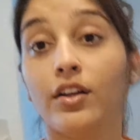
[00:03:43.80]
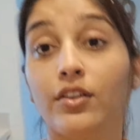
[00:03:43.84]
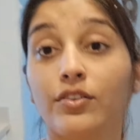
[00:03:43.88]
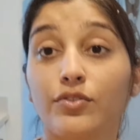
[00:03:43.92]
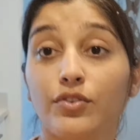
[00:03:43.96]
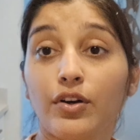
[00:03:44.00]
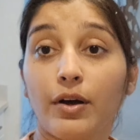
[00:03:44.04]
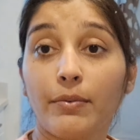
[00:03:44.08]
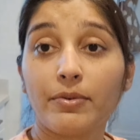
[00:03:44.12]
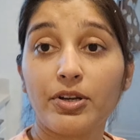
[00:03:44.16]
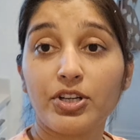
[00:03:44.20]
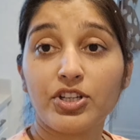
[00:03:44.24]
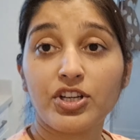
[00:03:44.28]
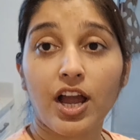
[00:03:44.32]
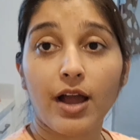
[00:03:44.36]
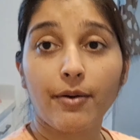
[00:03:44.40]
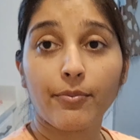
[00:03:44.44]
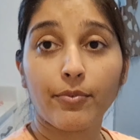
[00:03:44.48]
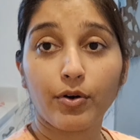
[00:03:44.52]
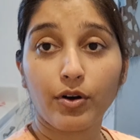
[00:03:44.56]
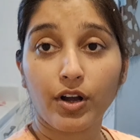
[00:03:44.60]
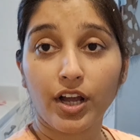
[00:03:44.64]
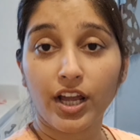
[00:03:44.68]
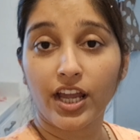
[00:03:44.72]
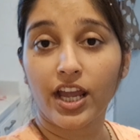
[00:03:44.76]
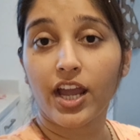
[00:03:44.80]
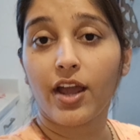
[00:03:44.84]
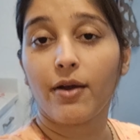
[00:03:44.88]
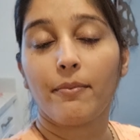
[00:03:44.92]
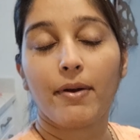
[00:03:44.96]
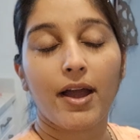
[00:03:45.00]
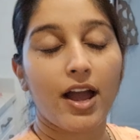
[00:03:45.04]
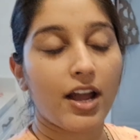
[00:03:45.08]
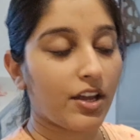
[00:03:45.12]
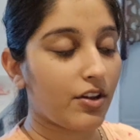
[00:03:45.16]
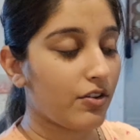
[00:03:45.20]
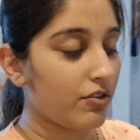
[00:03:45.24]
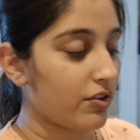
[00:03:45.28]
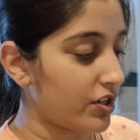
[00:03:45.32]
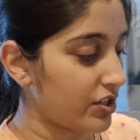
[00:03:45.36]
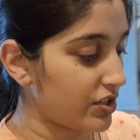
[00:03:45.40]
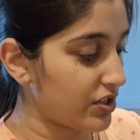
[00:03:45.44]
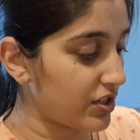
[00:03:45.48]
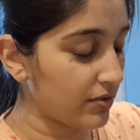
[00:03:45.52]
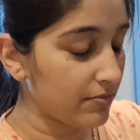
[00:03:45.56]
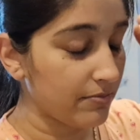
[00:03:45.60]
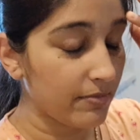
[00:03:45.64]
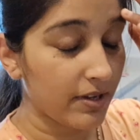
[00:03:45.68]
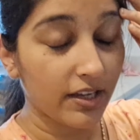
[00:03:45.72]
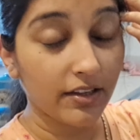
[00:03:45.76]
तो अभी शाम हो गई है मैं आ गई हूँ
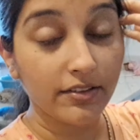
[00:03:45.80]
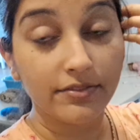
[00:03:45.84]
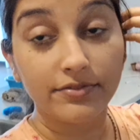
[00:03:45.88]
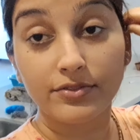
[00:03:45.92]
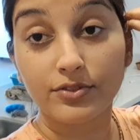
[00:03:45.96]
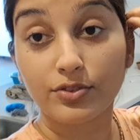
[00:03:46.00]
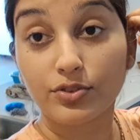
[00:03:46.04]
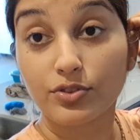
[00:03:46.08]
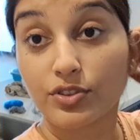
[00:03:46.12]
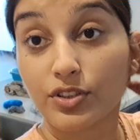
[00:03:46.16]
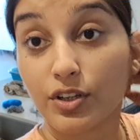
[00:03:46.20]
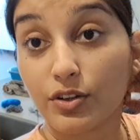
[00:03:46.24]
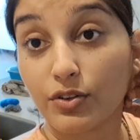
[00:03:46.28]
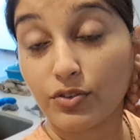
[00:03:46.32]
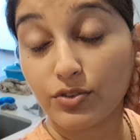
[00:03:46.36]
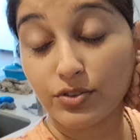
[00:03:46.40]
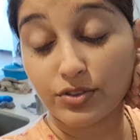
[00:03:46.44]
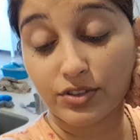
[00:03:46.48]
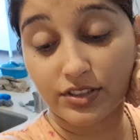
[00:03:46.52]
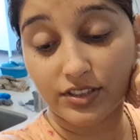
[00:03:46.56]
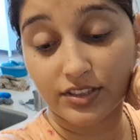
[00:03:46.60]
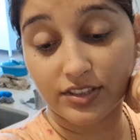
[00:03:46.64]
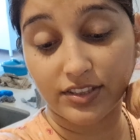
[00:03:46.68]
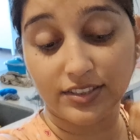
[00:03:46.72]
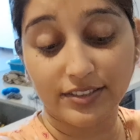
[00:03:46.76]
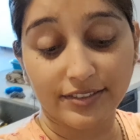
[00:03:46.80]
किचन में कुछ ना कुछ